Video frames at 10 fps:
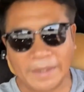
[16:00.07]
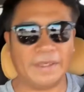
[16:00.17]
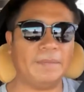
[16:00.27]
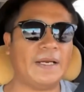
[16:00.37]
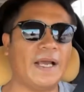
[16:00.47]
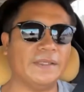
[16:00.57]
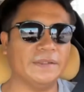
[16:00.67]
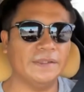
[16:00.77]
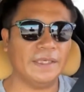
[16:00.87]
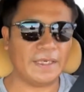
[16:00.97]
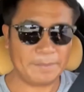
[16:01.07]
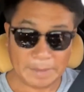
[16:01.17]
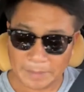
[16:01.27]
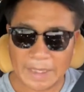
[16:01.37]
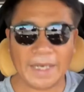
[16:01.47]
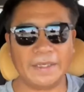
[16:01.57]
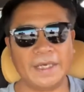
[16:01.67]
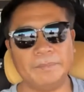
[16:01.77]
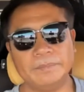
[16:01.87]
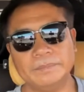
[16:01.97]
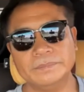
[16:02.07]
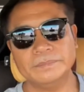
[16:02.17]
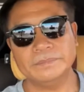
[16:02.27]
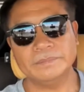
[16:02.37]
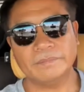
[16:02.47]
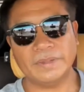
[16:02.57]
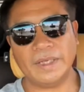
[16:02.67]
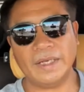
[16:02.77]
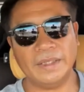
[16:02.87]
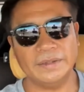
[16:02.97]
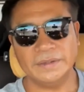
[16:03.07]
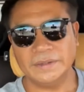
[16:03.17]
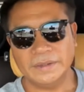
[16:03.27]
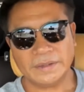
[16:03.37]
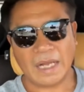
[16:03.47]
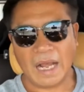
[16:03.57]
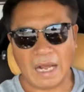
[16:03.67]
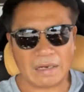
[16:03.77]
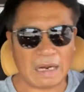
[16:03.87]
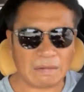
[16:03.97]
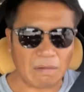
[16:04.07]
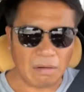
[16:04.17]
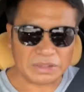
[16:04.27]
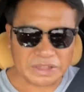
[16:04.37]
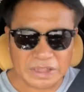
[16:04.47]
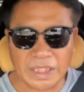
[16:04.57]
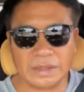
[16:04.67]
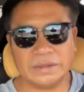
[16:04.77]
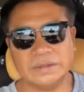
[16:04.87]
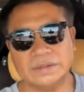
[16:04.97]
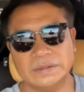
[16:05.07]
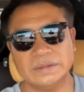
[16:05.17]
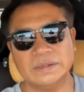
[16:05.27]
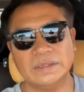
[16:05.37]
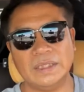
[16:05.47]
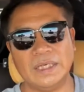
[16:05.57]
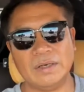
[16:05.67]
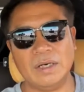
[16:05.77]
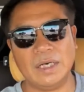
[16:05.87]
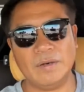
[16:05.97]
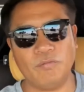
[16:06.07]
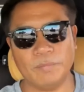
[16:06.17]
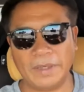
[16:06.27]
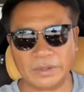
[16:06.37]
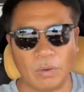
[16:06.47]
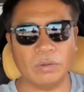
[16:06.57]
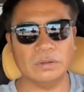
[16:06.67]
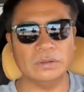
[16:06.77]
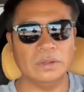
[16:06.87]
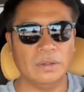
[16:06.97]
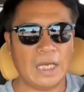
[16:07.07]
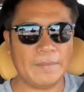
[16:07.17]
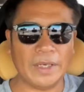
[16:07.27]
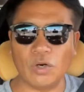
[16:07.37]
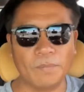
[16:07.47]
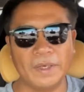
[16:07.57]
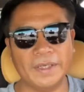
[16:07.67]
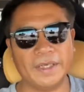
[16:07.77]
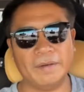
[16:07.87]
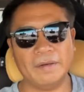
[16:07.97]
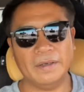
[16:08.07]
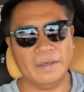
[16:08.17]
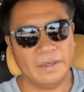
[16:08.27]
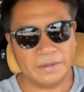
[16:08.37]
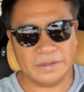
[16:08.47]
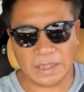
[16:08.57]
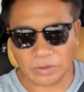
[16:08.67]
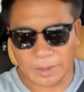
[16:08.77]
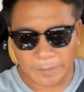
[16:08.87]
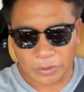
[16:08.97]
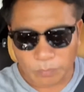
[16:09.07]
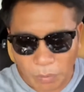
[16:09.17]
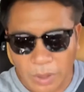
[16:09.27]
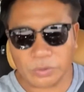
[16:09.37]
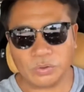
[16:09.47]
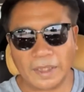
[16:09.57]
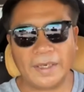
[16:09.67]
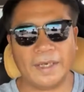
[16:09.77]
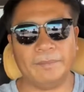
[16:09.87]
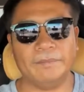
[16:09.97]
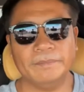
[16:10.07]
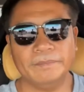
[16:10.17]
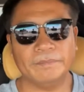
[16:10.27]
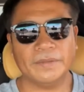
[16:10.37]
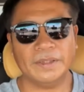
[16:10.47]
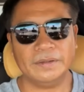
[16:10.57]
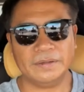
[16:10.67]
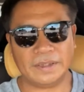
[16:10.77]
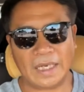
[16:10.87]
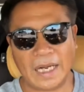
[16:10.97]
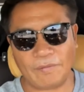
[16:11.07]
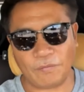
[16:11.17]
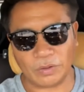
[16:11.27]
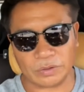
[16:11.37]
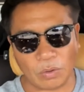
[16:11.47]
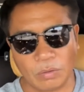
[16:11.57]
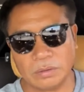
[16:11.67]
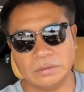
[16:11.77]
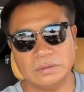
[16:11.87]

พัดหนีไปได้ อันนี้เป็นไปได้นะครับ นะฮะถ้าหาอากาศร้อนชื้น แล้วก็ฝนไม่ตกไม่มีลมเลยเนี่ย เชื้อตัวนี้มันก็อยู่เพาะอยู่ตรงนั้นแหละครับ แต่ถ้าหากว่าฝนตก